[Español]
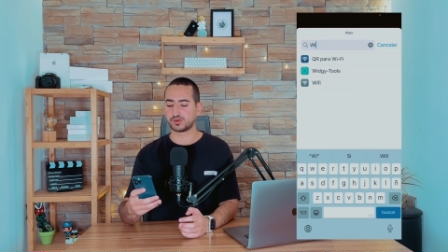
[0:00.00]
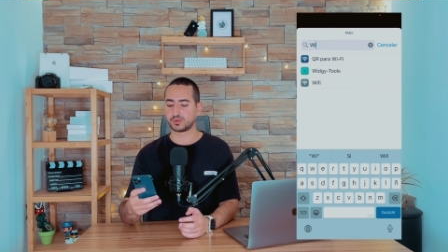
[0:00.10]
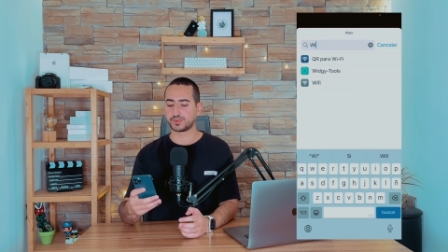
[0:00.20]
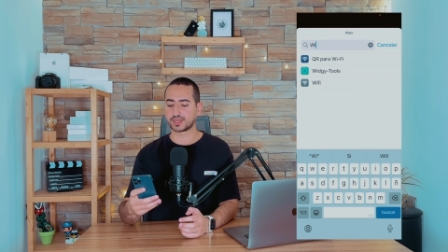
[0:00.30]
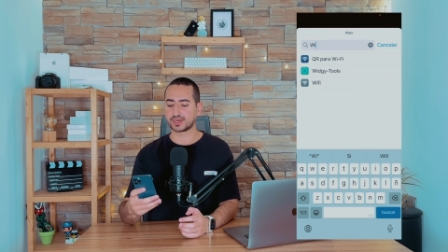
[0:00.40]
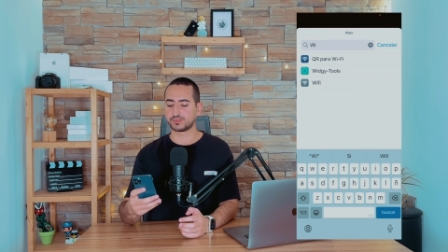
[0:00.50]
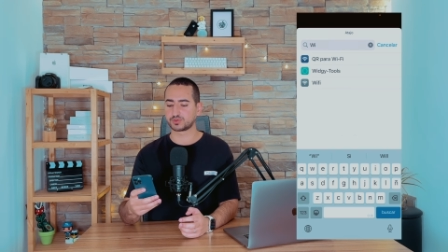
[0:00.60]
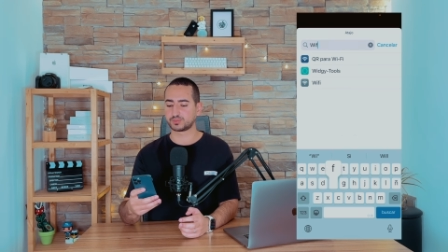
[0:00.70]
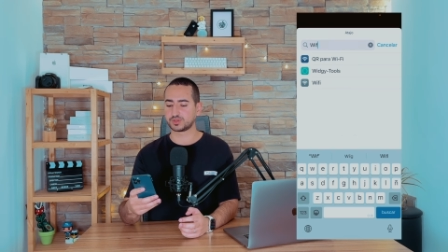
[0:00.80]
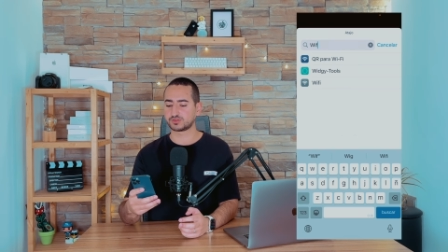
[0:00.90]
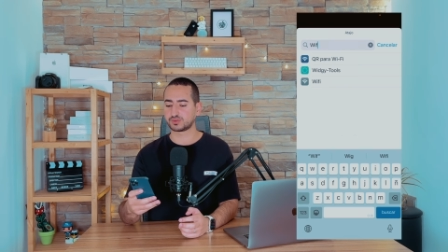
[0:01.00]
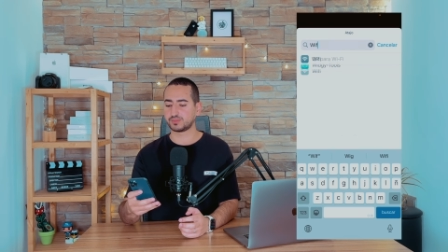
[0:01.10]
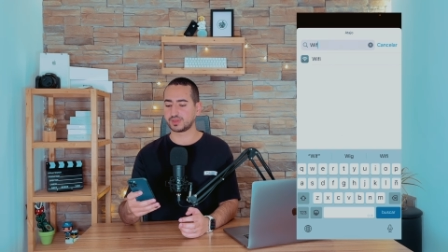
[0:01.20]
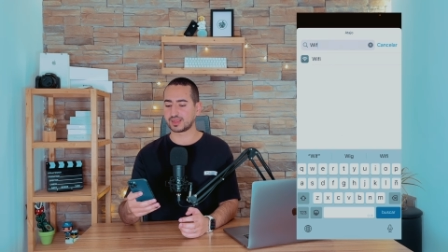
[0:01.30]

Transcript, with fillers: el nombre que le hemos puesto en mi